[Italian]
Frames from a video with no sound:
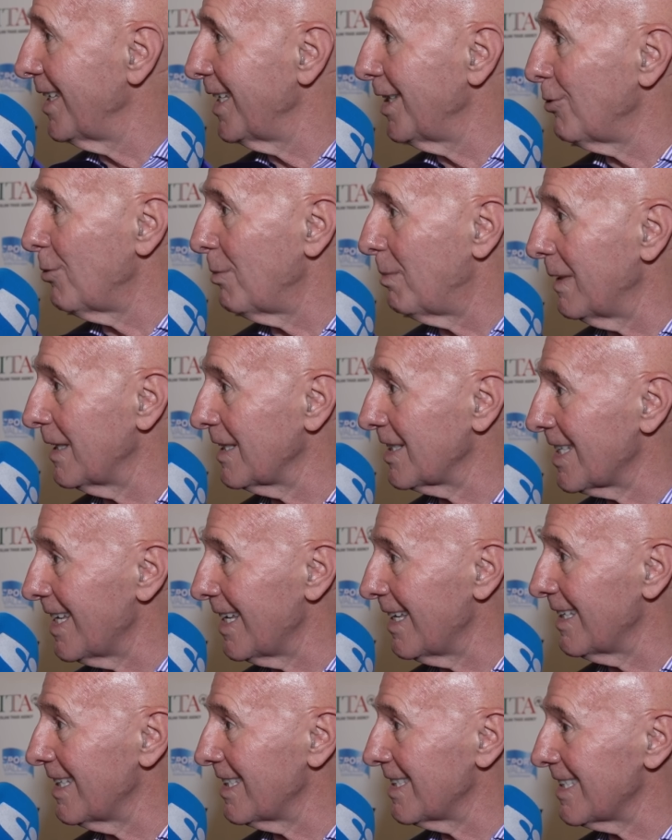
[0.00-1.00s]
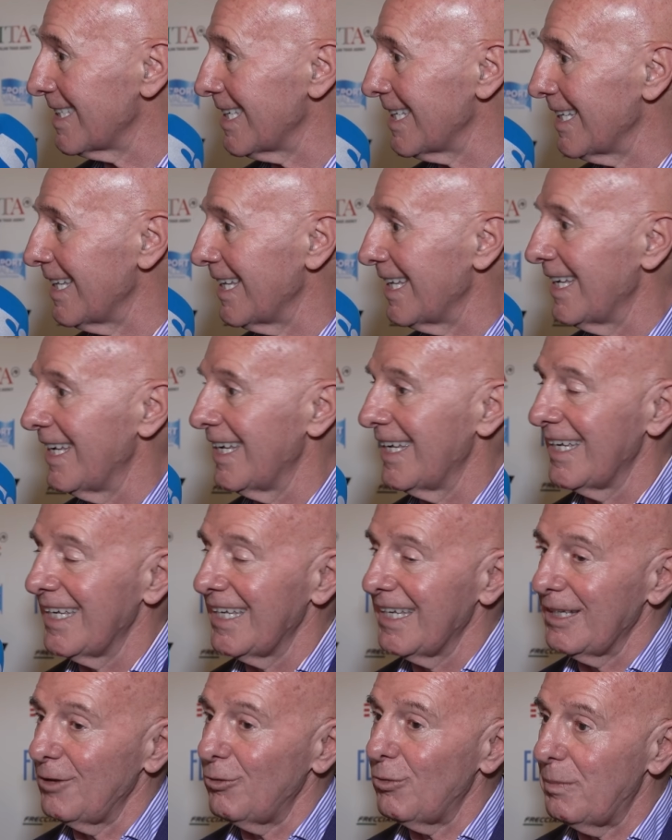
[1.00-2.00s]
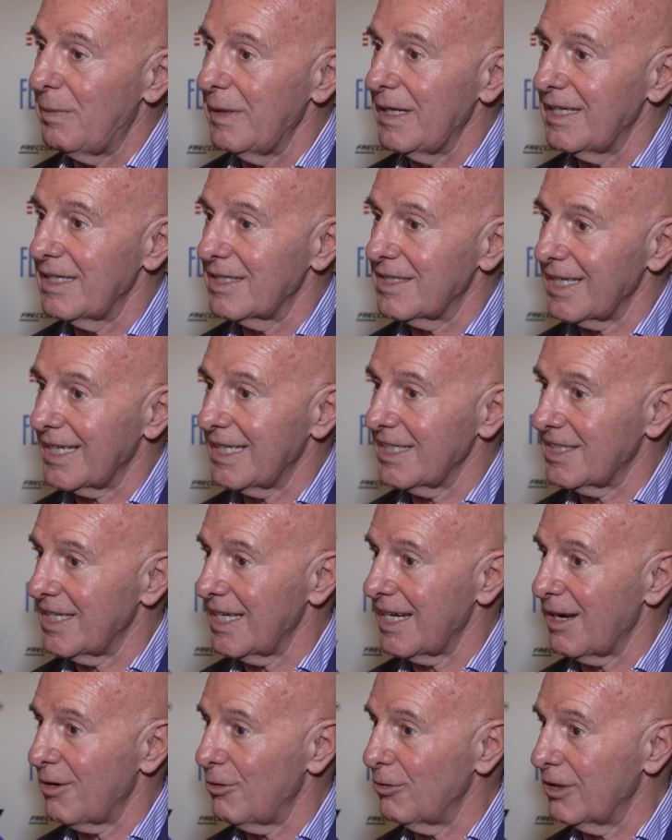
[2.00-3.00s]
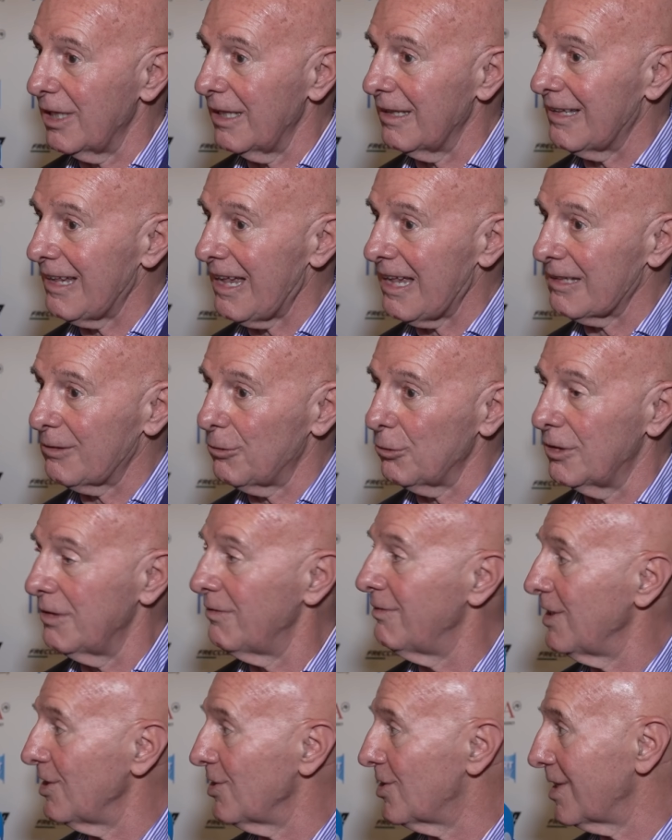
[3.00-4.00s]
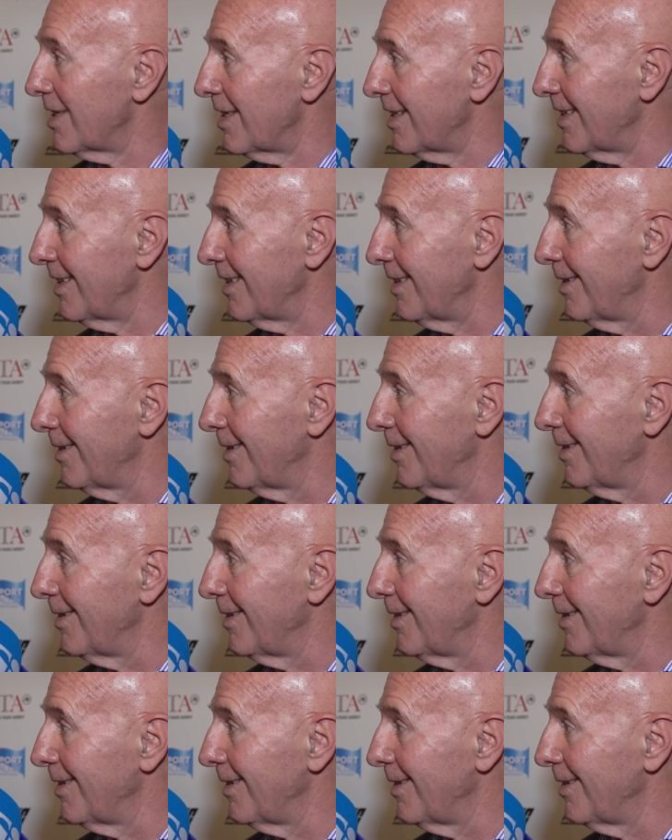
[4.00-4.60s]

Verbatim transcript: in un paese, in un paese che si era accontentato di vincere.